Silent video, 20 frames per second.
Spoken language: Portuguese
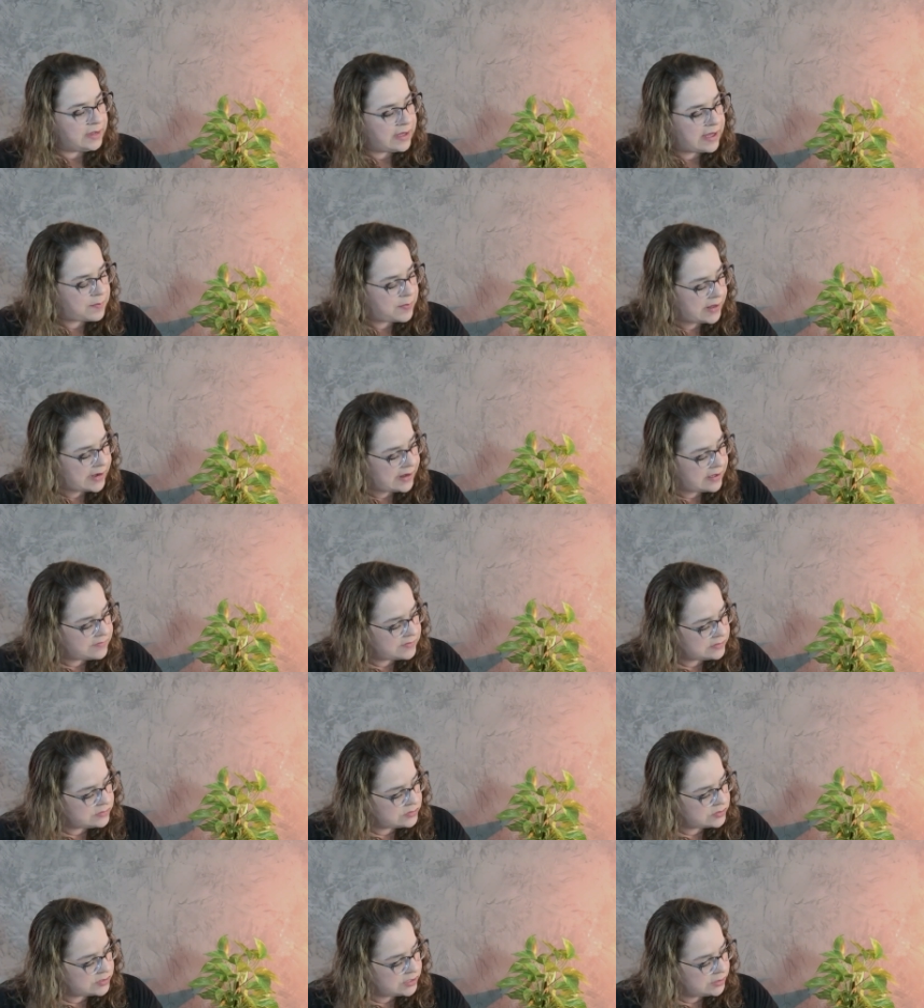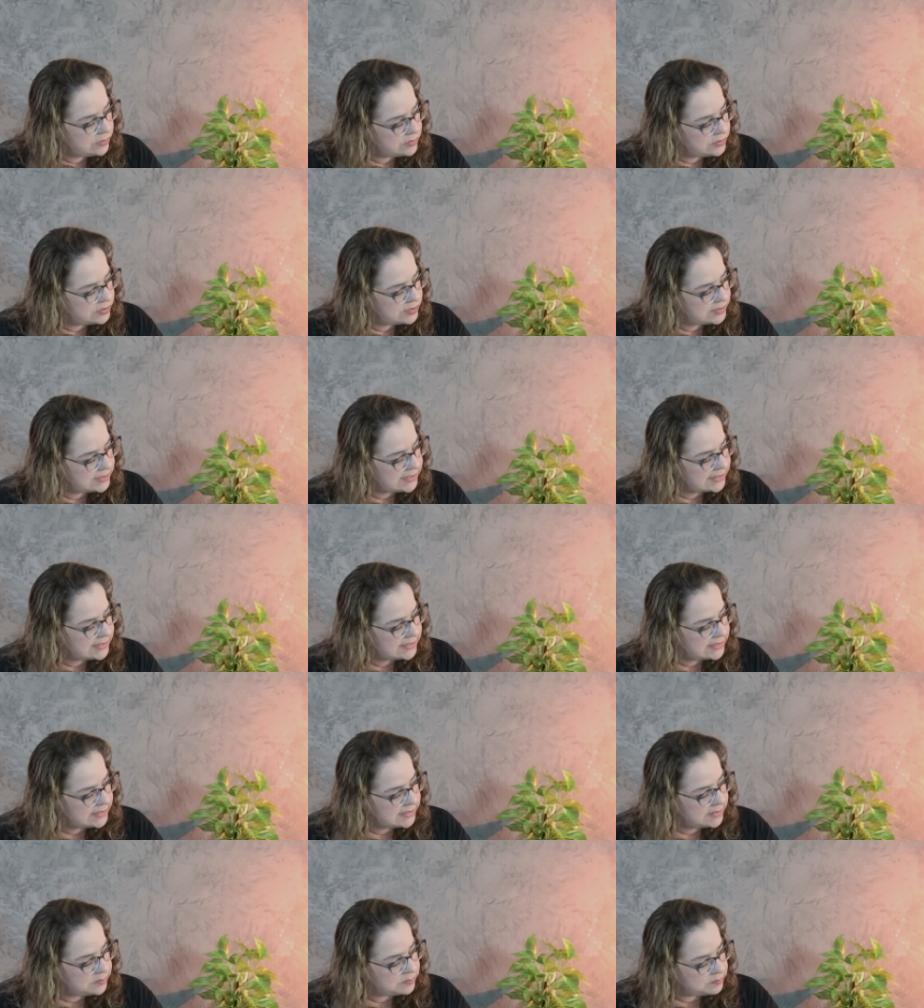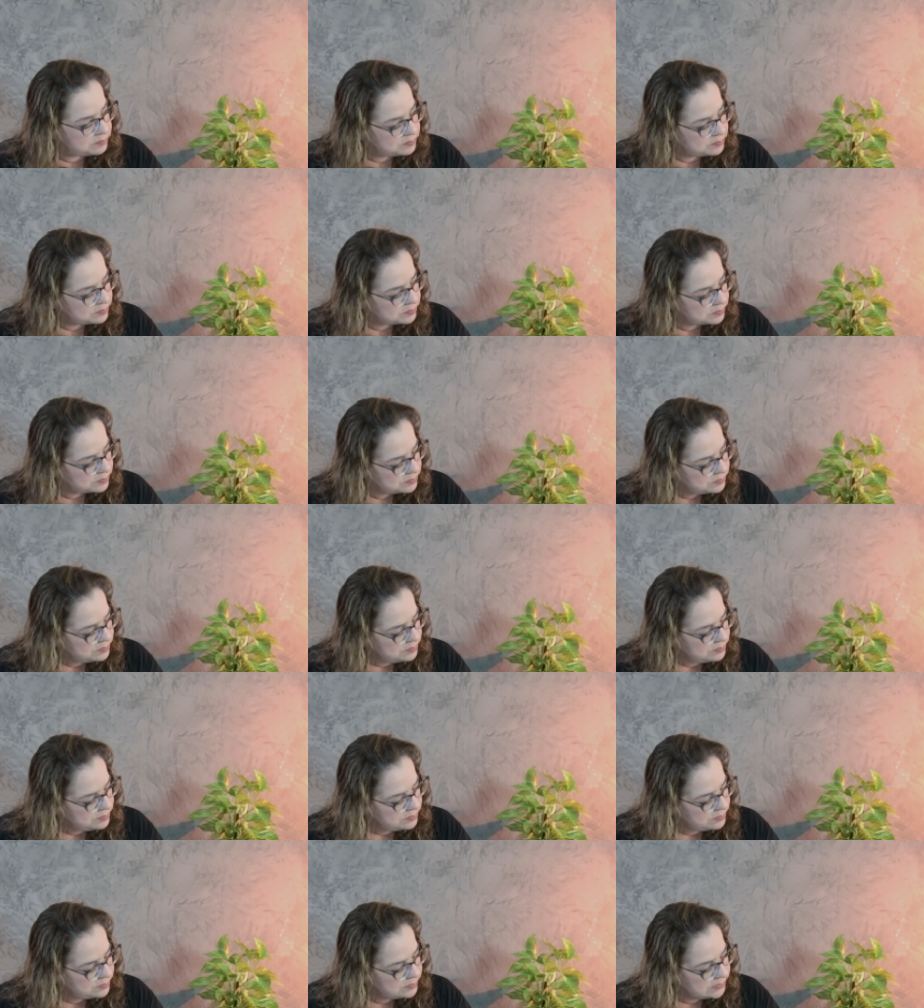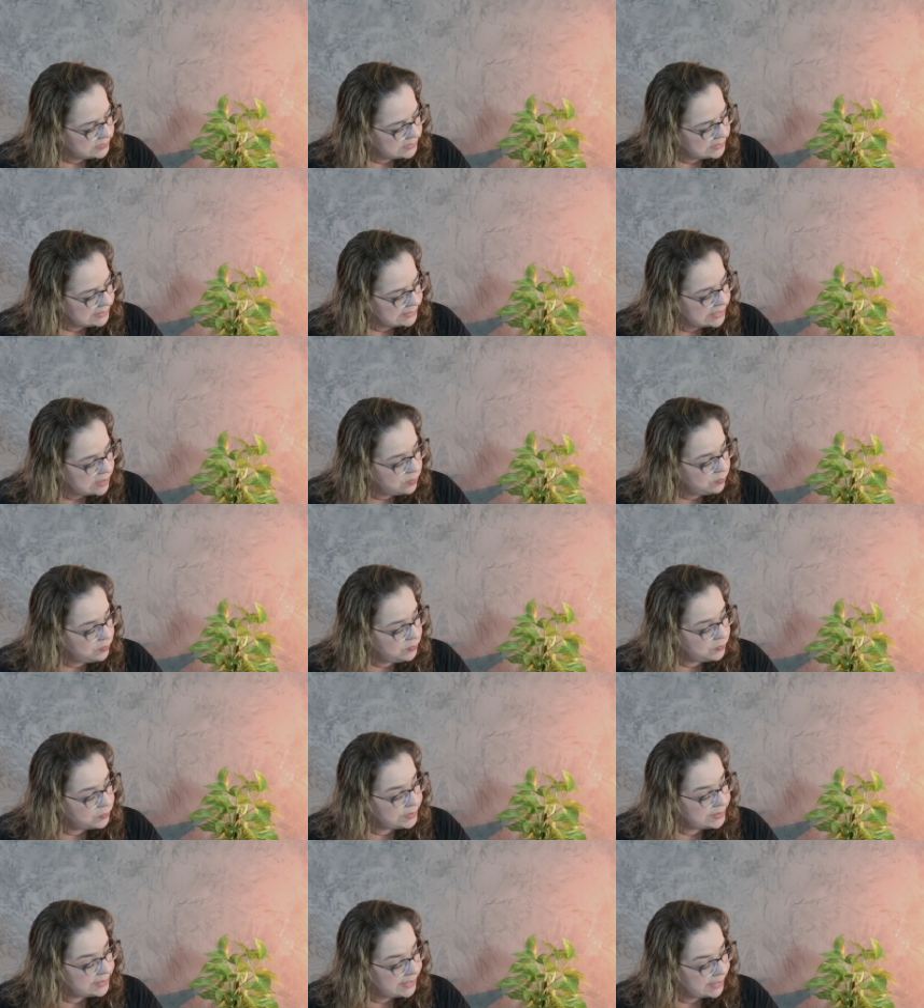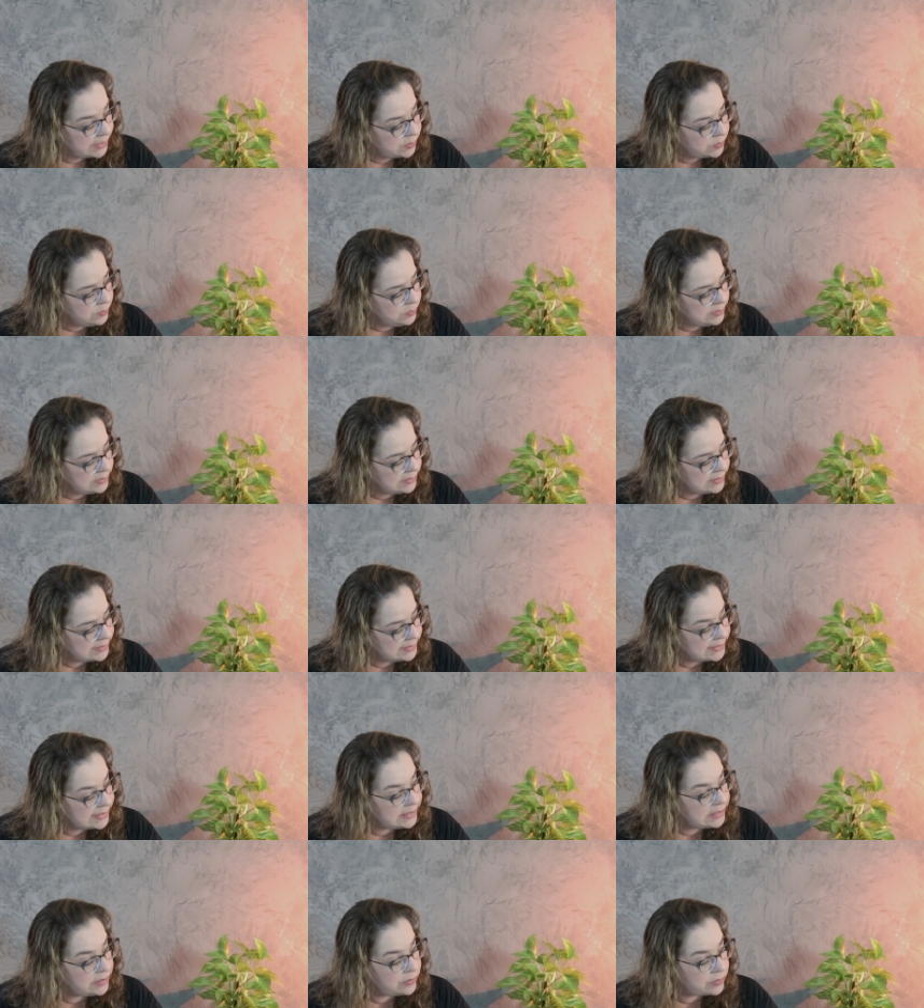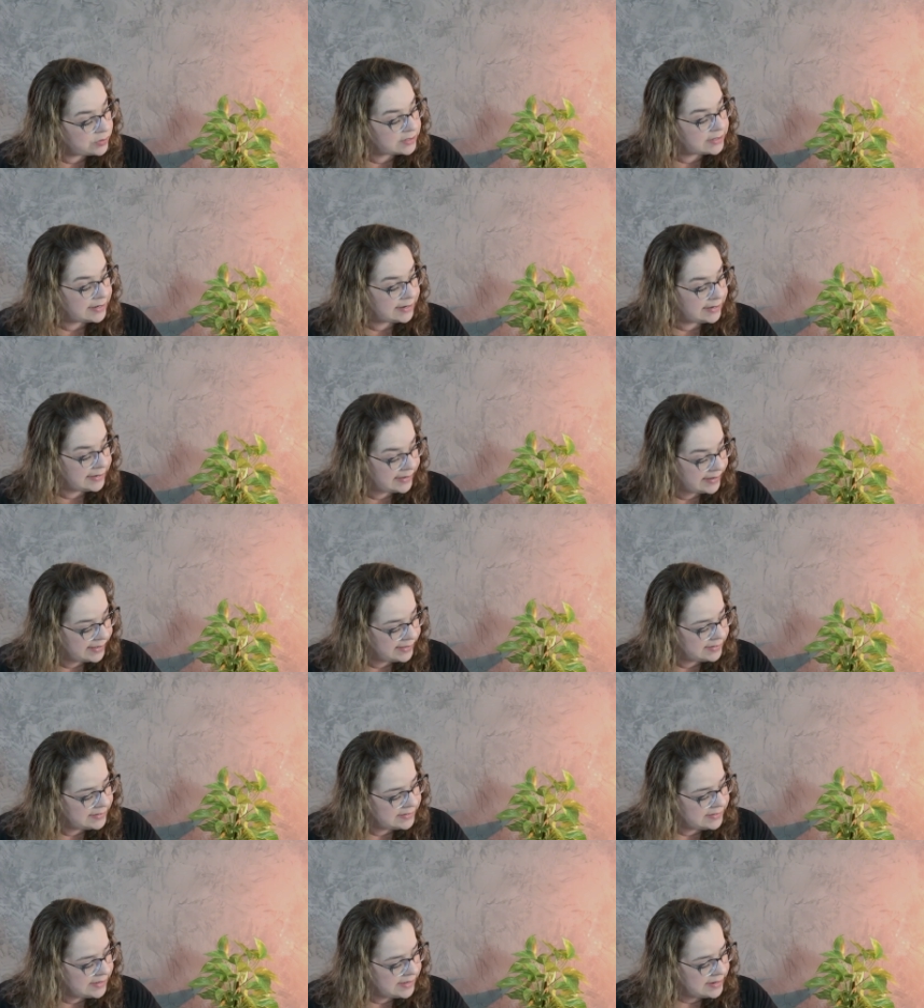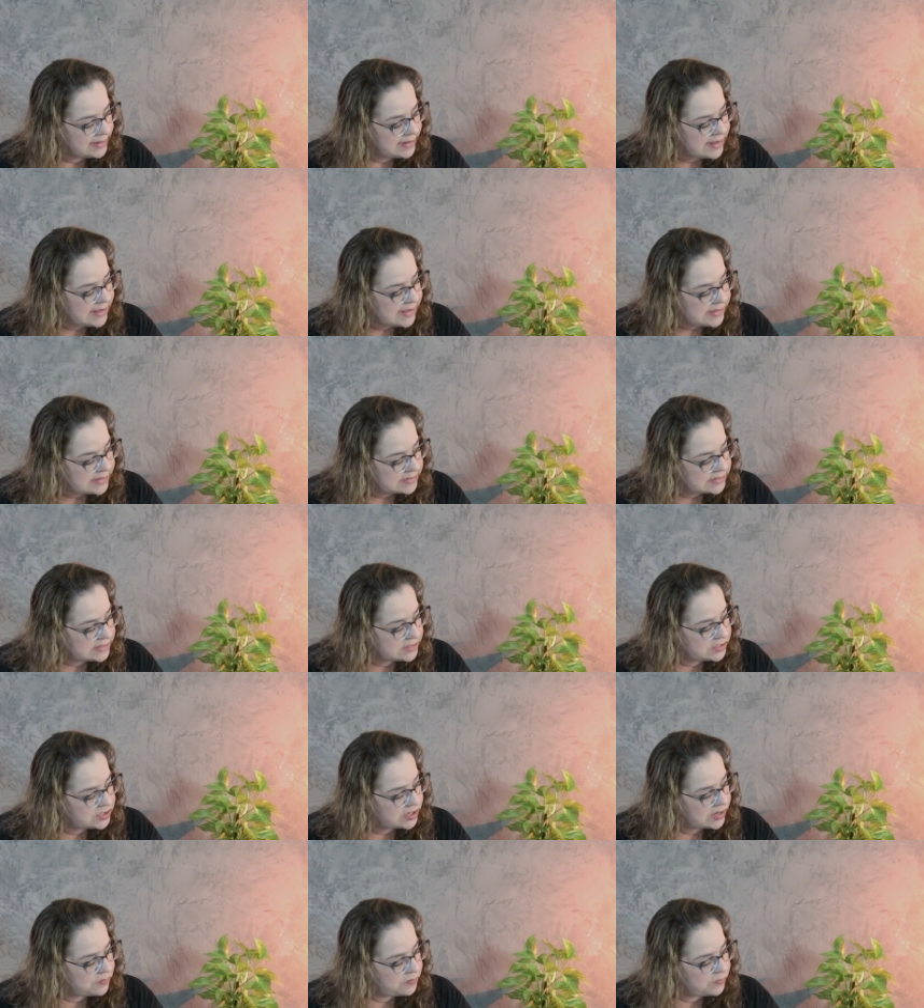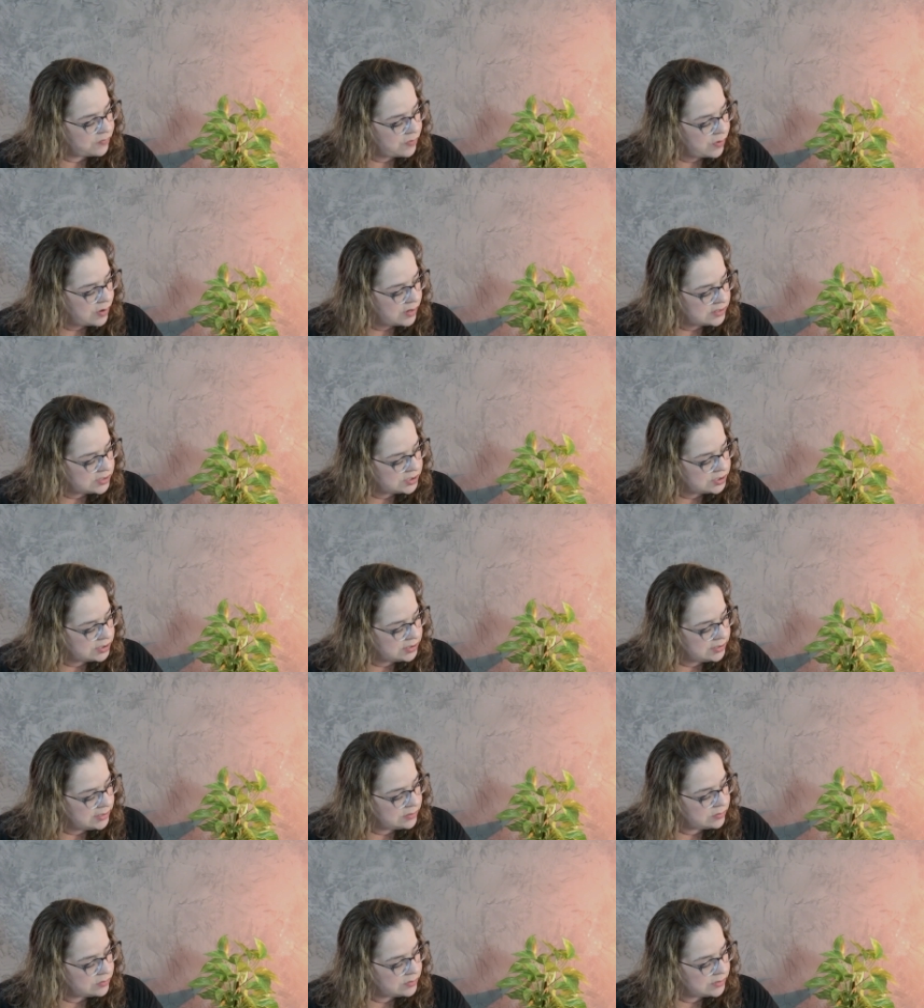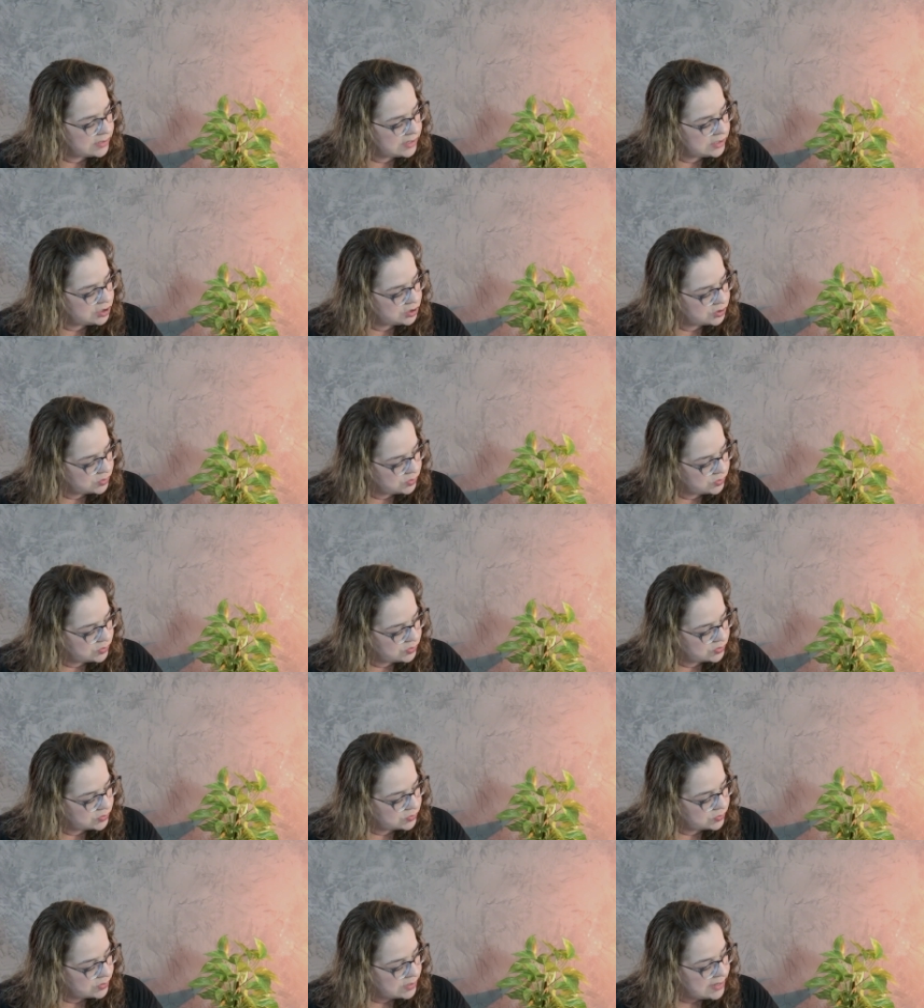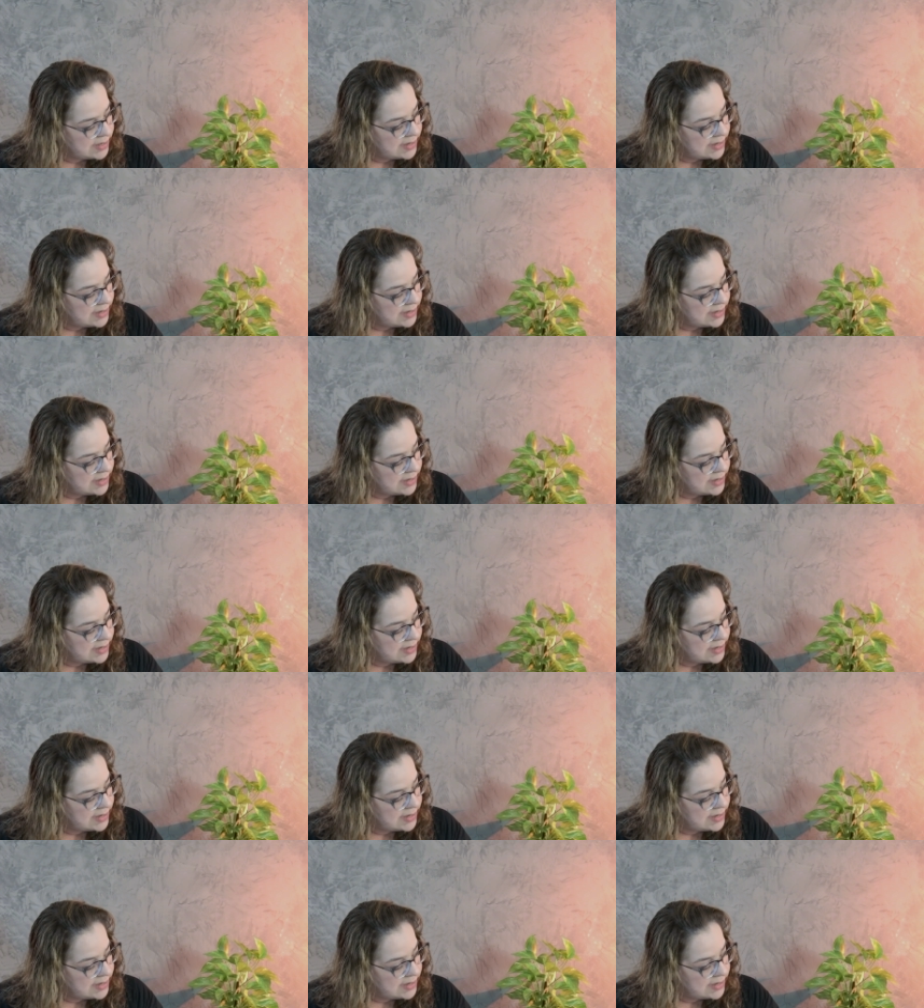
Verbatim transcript: A palavra do Senhor diz assim: Não fui eu que lhe ordenei, seja forte e corajoso.